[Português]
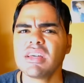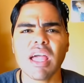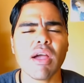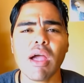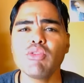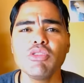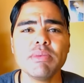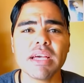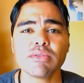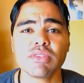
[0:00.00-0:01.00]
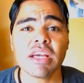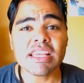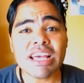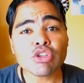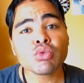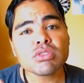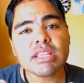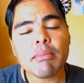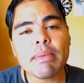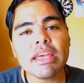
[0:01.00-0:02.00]
é, é o de menos. E é
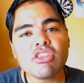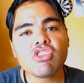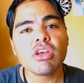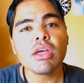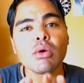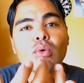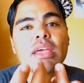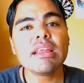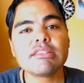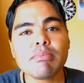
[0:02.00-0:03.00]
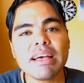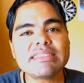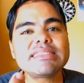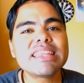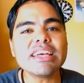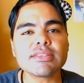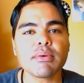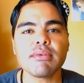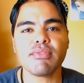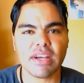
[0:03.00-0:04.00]
justamente o que eles mais
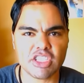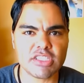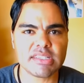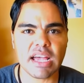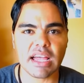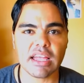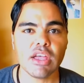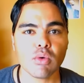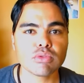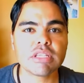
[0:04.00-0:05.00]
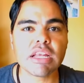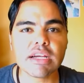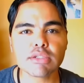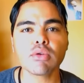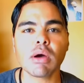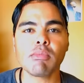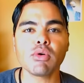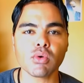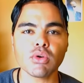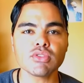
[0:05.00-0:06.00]
tentam enfatizar: o triângulo
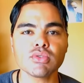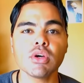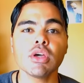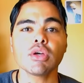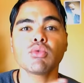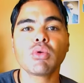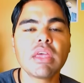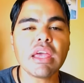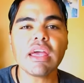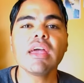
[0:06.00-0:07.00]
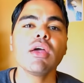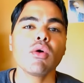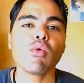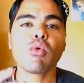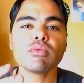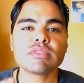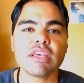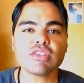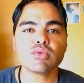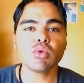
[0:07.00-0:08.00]
amoroso do que o
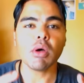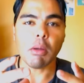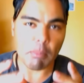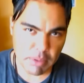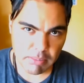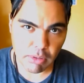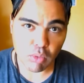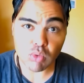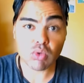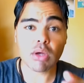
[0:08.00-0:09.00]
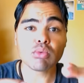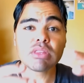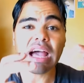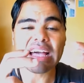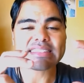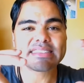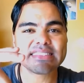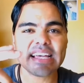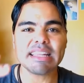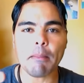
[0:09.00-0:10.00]
contexto bíblico, do que a
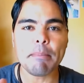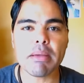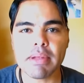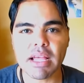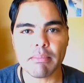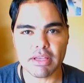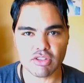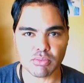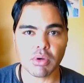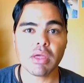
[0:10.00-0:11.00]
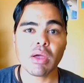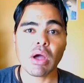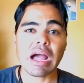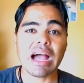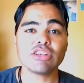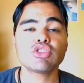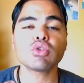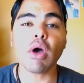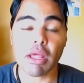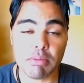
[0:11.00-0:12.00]
cena bíblica mesmo, a
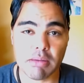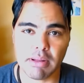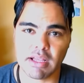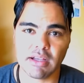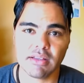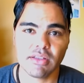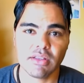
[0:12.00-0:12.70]
história bíblica.